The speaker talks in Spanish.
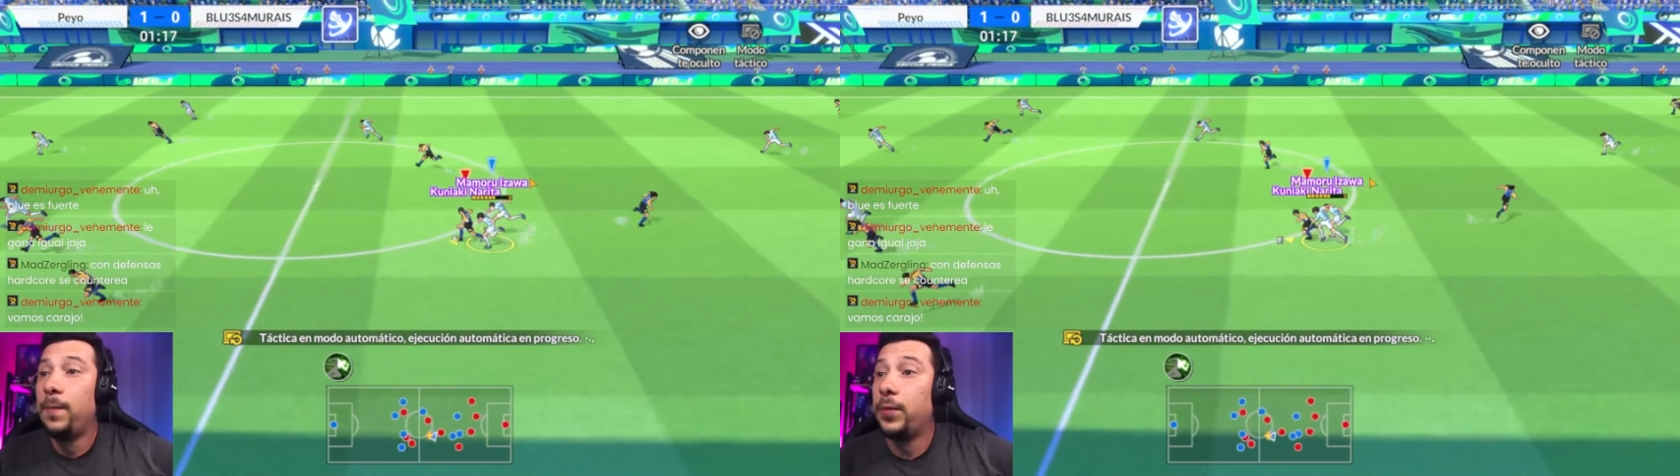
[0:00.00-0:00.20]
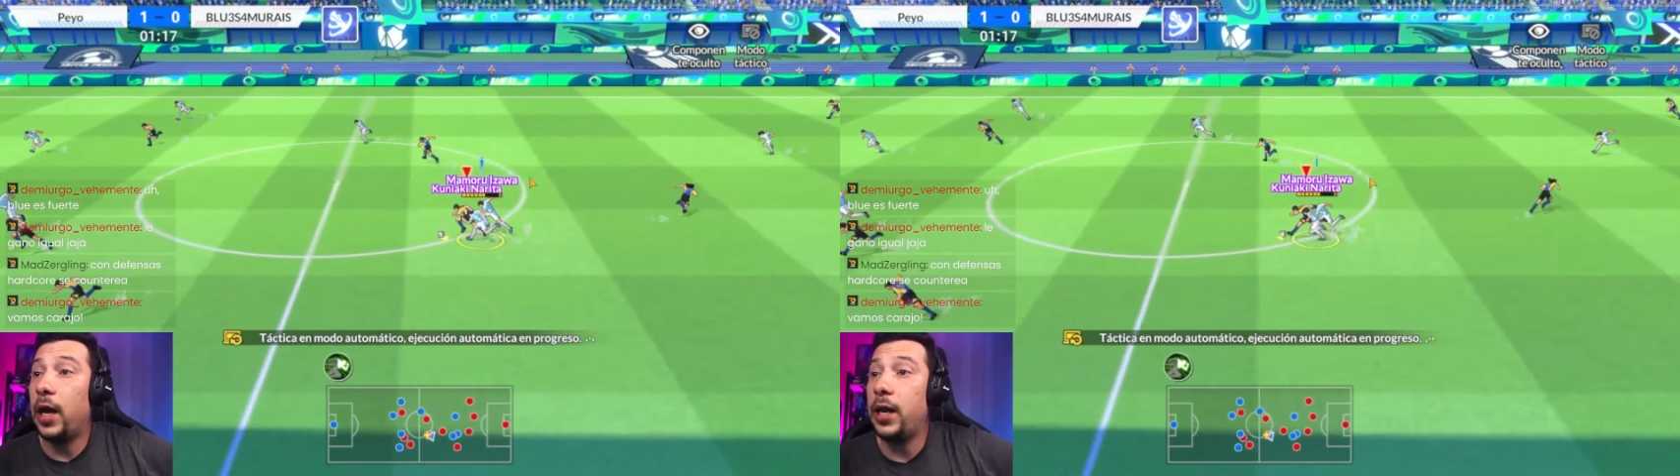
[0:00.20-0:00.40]

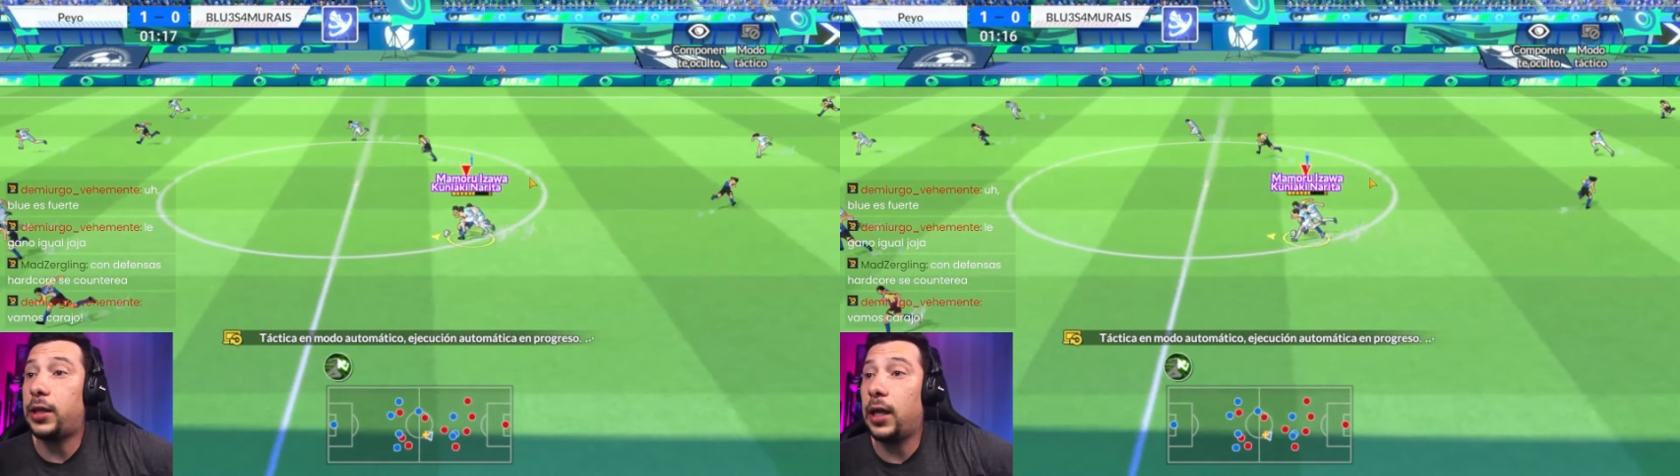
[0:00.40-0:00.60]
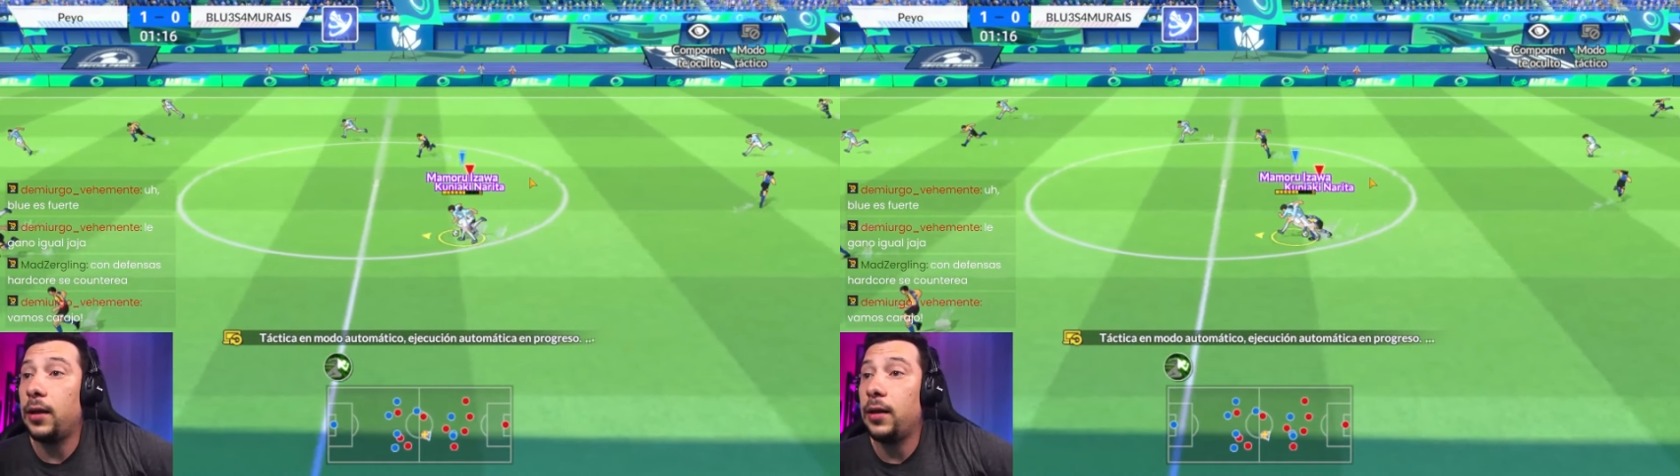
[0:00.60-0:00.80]

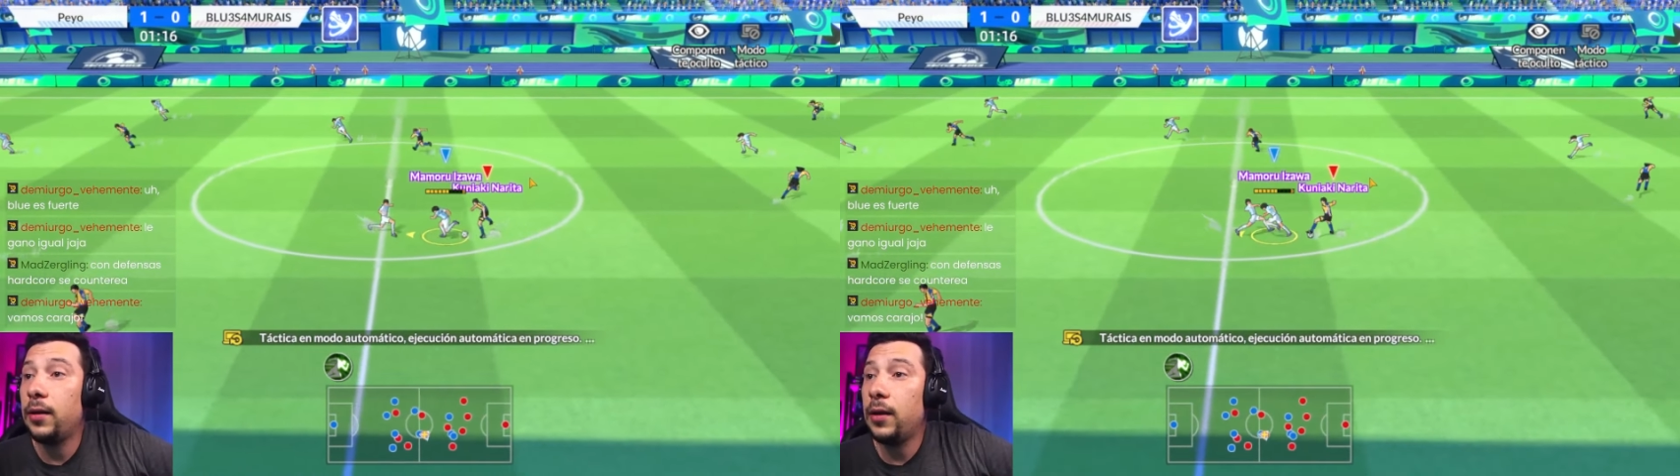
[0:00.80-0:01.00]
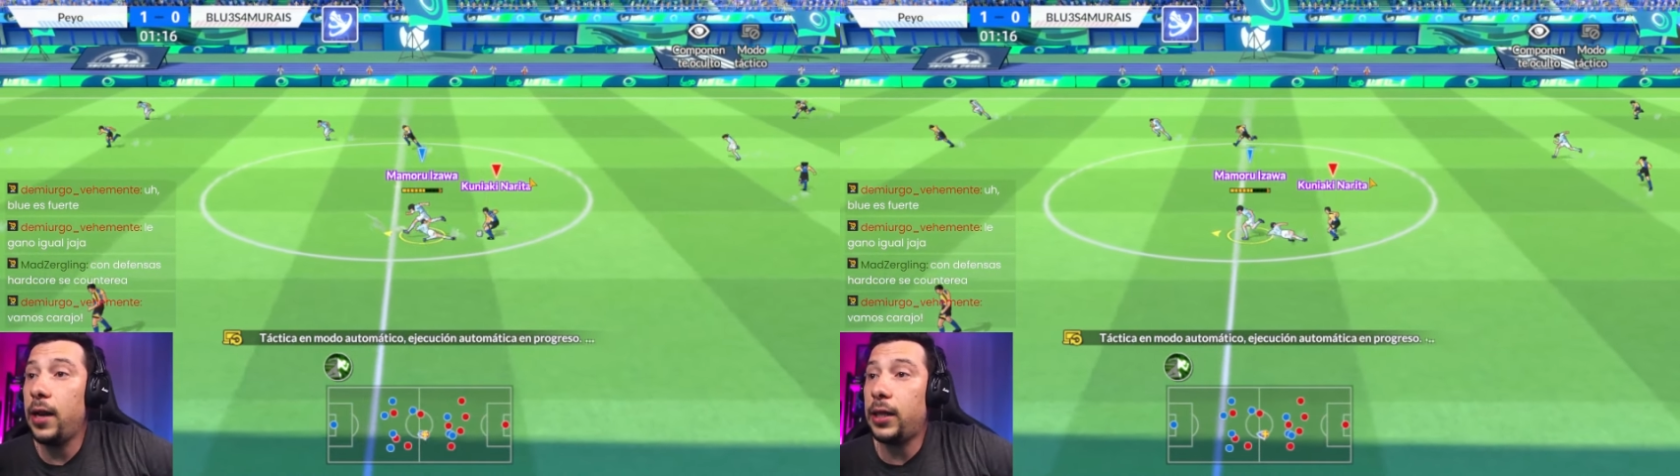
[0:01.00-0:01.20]
Narita,
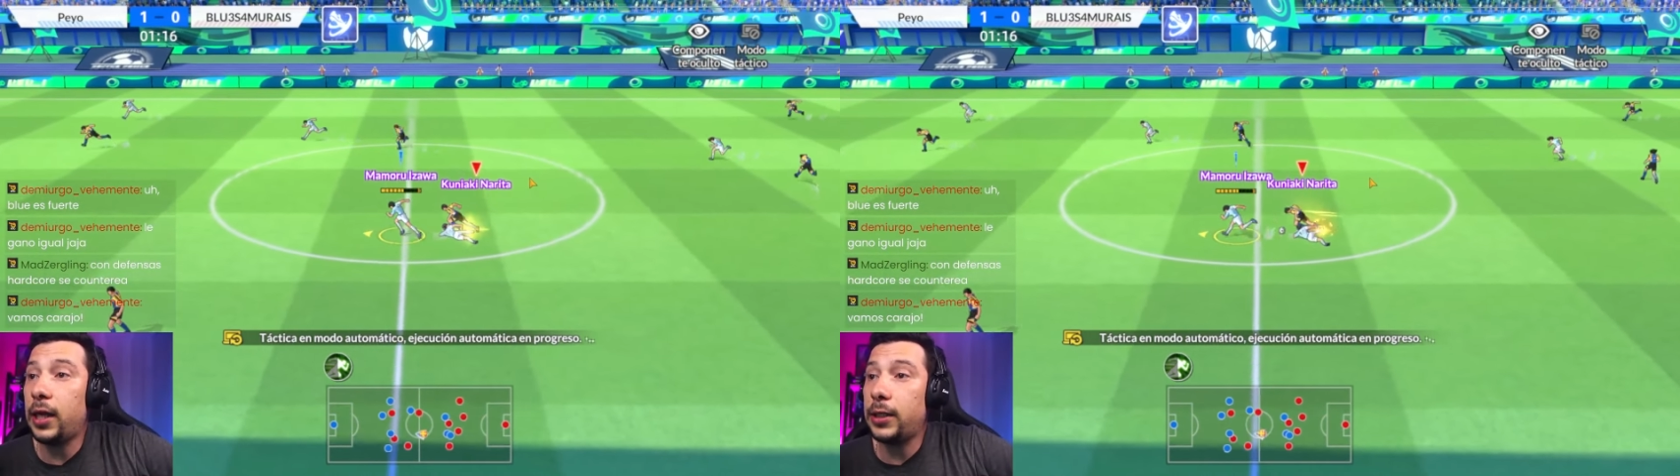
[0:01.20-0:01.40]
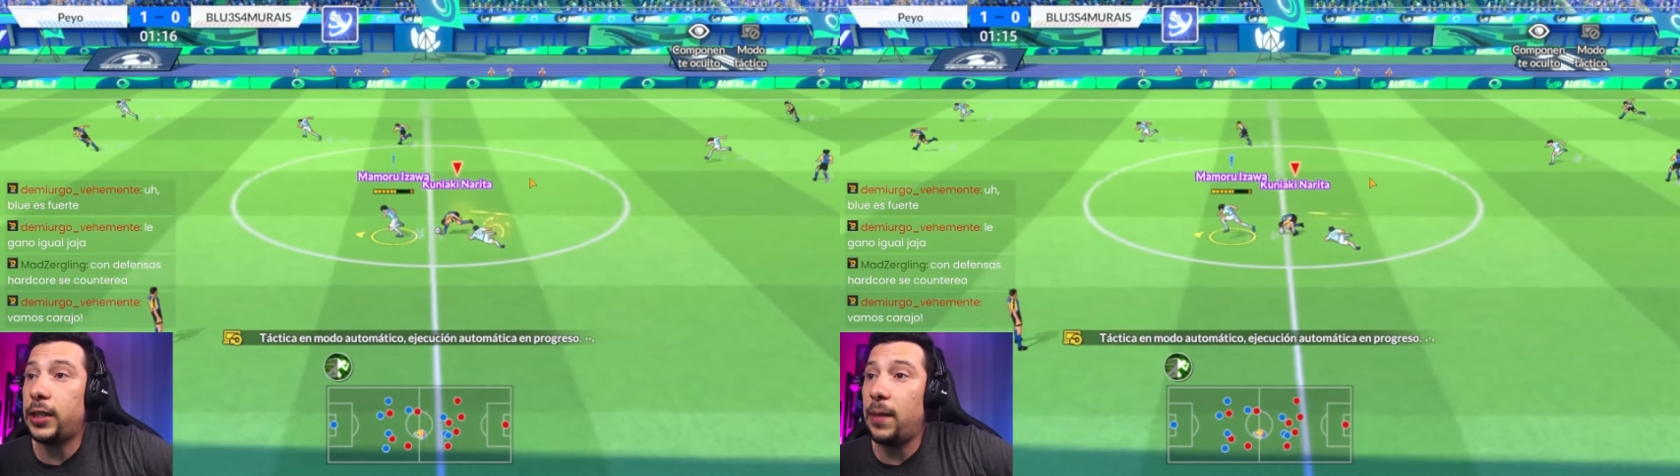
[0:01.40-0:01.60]
Narita que se